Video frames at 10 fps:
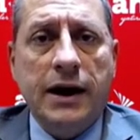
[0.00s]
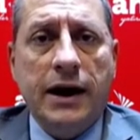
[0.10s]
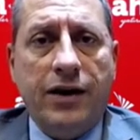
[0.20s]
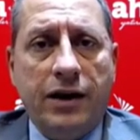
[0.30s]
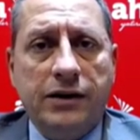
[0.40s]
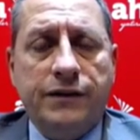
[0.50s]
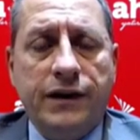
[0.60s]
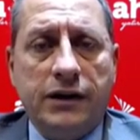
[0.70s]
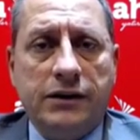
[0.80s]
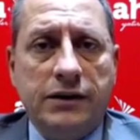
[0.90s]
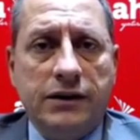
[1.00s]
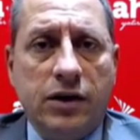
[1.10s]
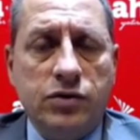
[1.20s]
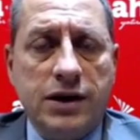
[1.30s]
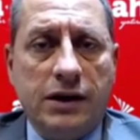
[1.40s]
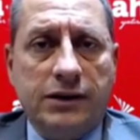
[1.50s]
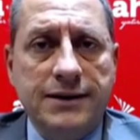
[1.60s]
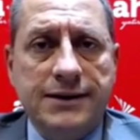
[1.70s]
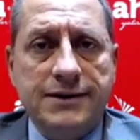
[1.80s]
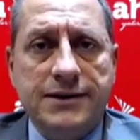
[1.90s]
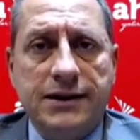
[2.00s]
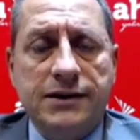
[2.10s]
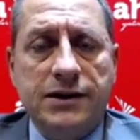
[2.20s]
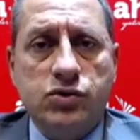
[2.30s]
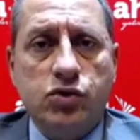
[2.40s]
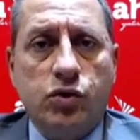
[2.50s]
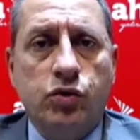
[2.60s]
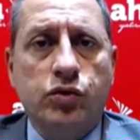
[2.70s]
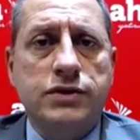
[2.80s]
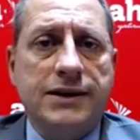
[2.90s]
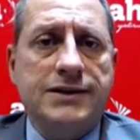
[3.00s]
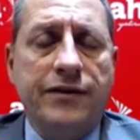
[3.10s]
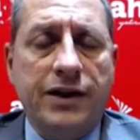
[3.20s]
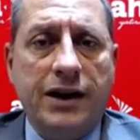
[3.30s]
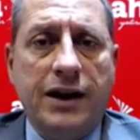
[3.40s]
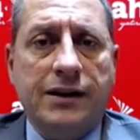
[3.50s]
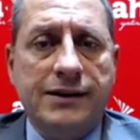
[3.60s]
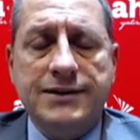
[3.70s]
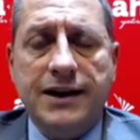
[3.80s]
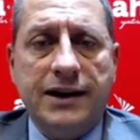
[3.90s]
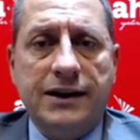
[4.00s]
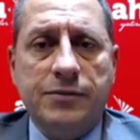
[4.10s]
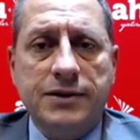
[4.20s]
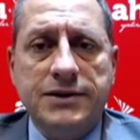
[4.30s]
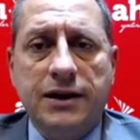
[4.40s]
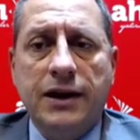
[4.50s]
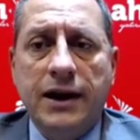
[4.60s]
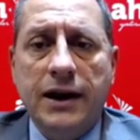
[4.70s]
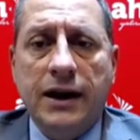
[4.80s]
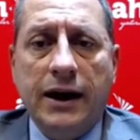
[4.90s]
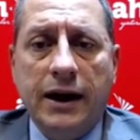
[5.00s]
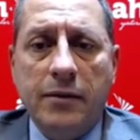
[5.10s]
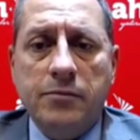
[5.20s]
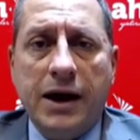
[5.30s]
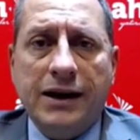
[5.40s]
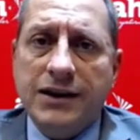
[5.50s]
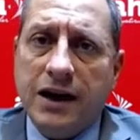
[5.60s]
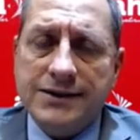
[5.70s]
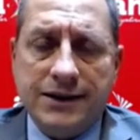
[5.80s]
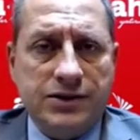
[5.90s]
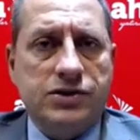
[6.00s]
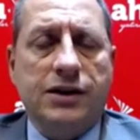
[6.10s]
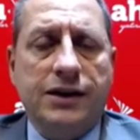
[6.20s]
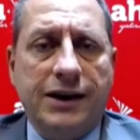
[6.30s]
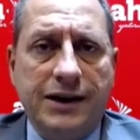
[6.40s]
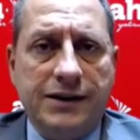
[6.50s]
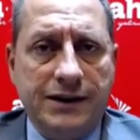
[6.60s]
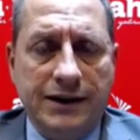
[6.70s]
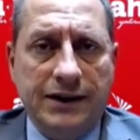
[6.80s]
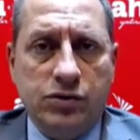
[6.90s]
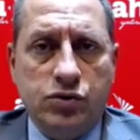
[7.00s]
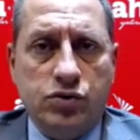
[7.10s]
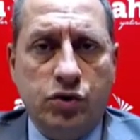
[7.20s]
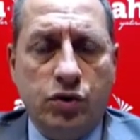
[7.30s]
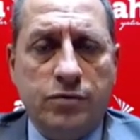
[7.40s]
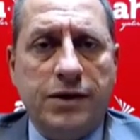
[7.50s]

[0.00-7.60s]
E, varlık fiyatları da özellikle hisse senedinde çok yüksek seviyelerde seyretmesi e, ben kar satışları getirdiğini düşünüyorum.